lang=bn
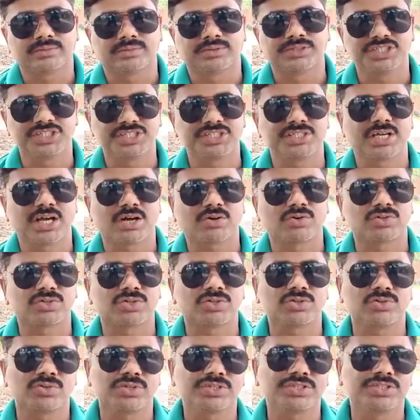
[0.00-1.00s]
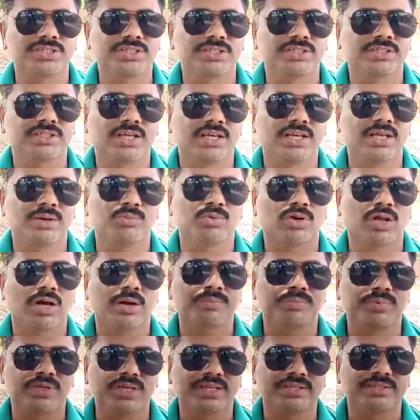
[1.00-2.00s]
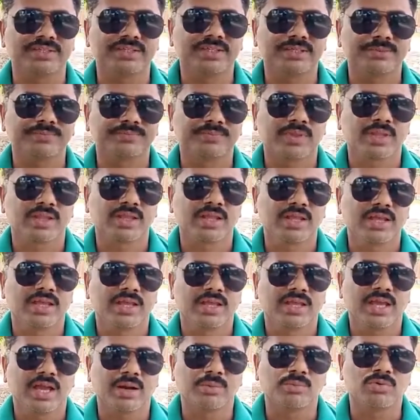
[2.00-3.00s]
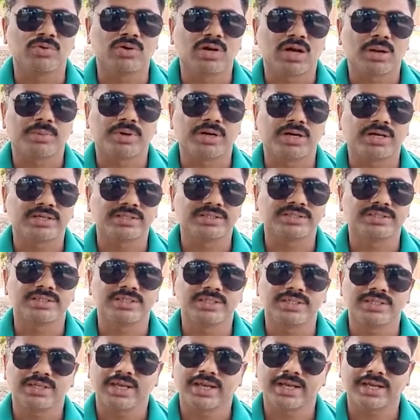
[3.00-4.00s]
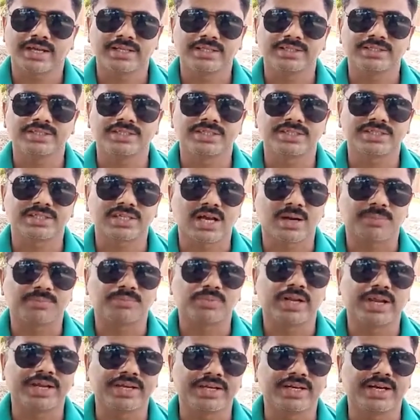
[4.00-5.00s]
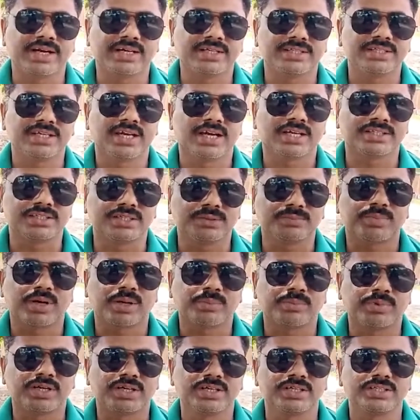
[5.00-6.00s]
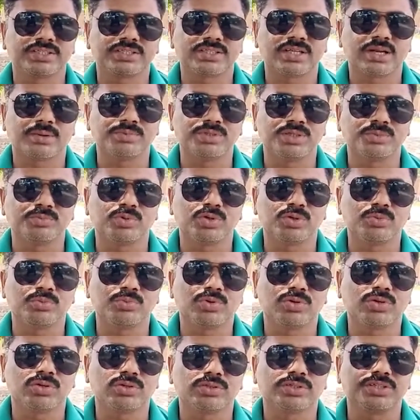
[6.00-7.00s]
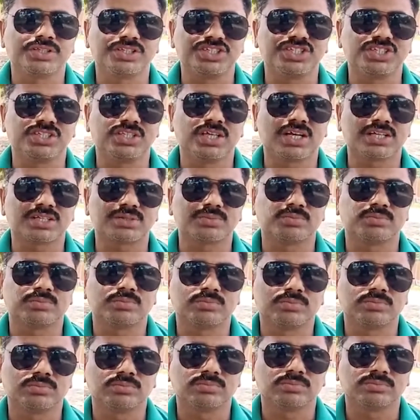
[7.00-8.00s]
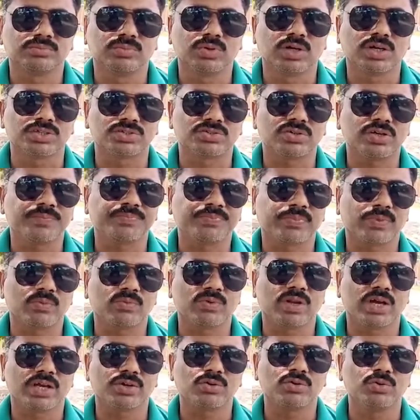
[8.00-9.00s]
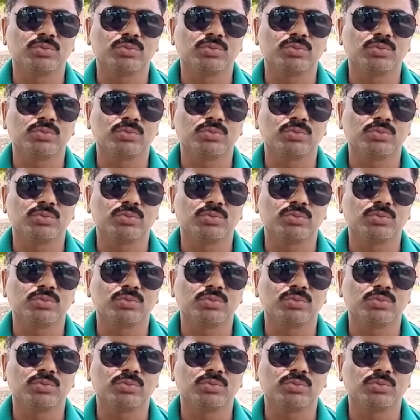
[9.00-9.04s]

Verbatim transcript: দৃষ্টি আকর্ষণ করেছি আমরা পিএসে এবং আমার যে এখানে যে স্টাফ নাইট গার্ড যে আছে পারমানেন্ট স্টাফ যে পরিমল ঋষি দাস মহাশয় ওনাকেও